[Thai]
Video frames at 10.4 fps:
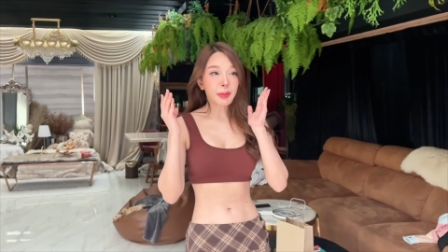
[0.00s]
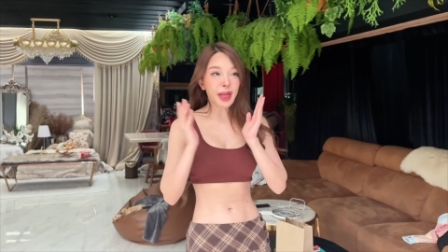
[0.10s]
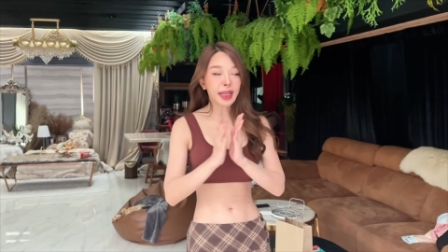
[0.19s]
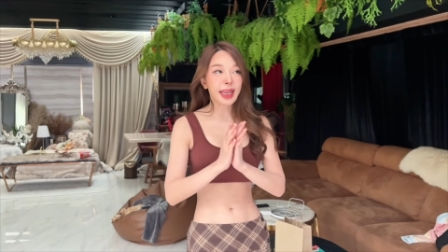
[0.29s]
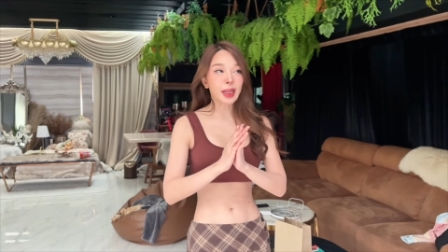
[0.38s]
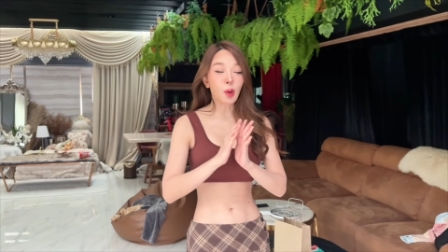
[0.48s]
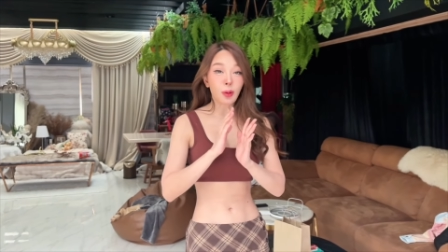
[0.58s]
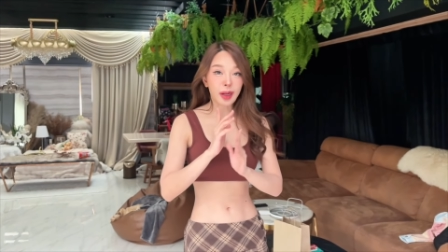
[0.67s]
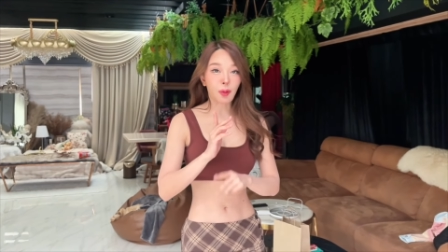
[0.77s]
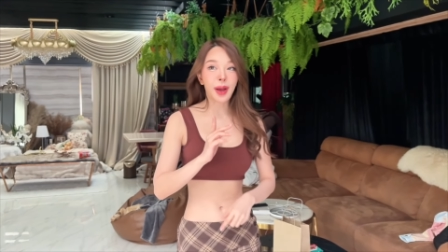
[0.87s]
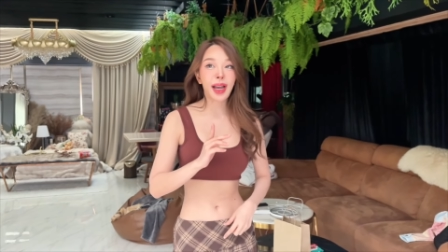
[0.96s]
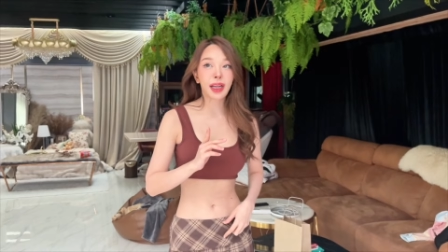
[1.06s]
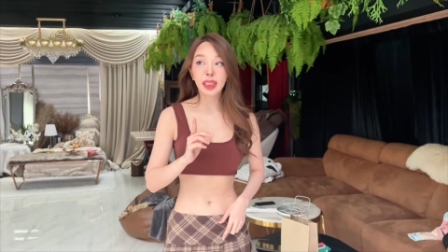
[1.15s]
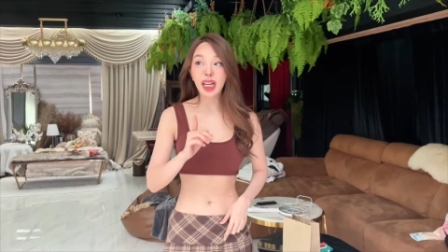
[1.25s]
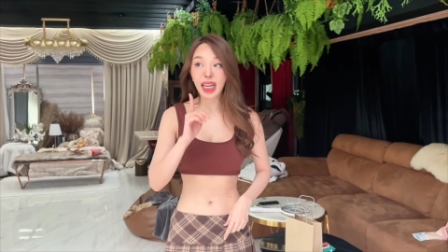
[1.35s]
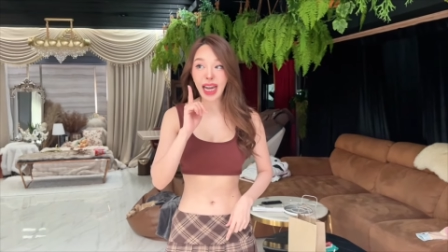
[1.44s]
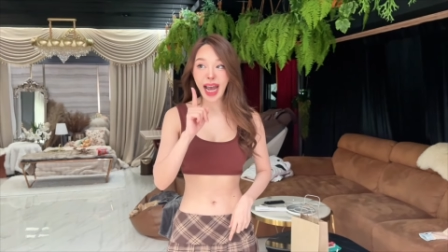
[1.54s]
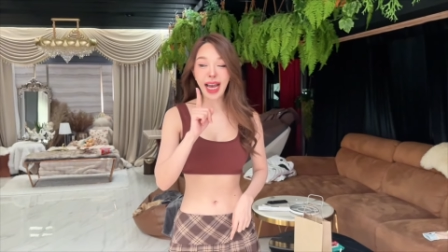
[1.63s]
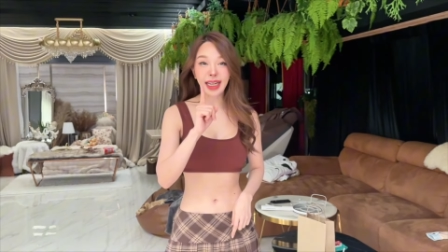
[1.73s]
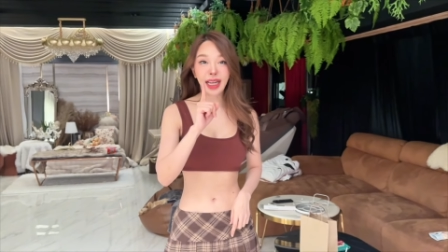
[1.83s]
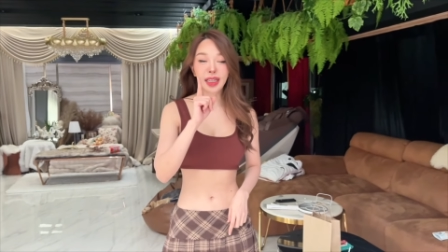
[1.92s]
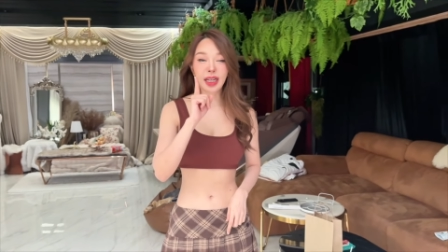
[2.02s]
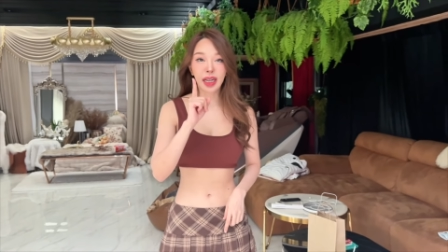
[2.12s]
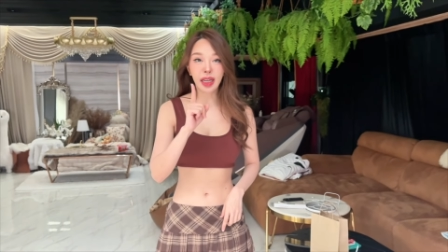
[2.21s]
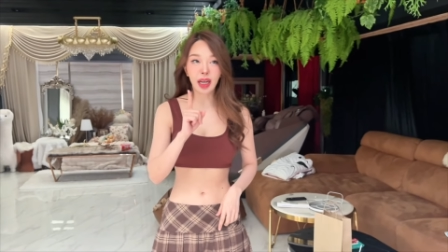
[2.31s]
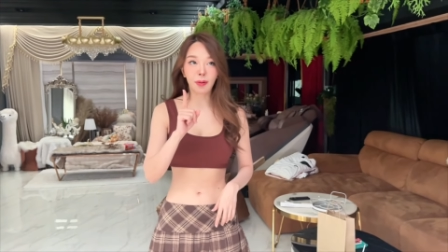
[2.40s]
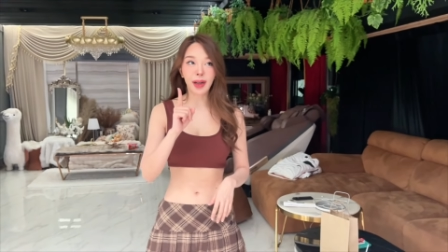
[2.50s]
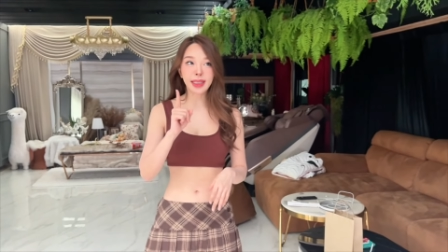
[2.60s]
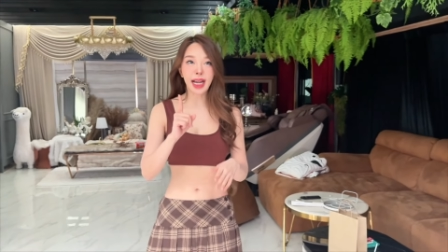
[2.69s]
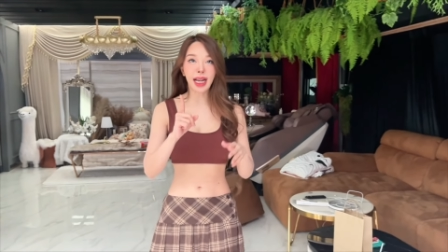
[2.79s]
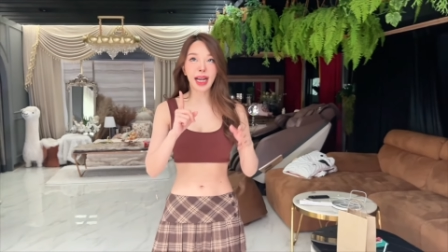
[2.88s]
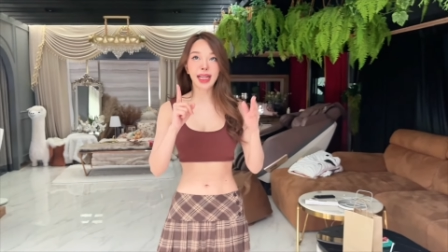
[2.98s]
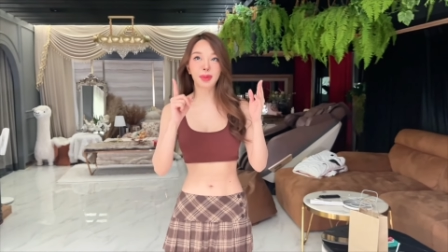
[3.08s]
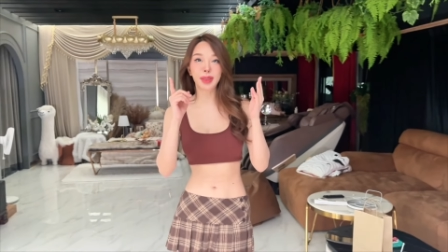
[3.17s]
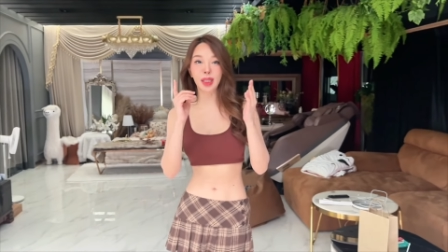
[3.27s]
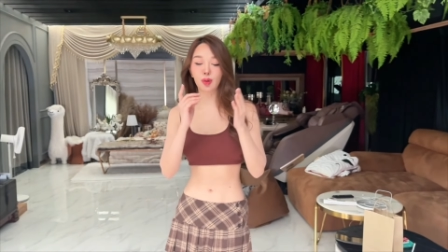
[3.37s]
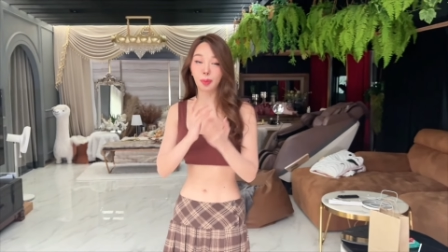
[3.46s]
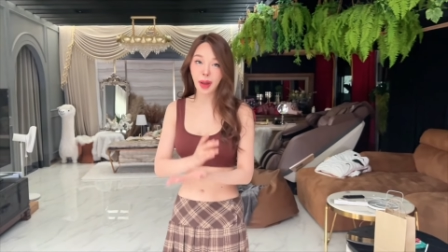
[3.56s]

น้ำหนักแย่ลงเร็วมาก เดือนแรกนะเดือนเดียวอะจาก 54.8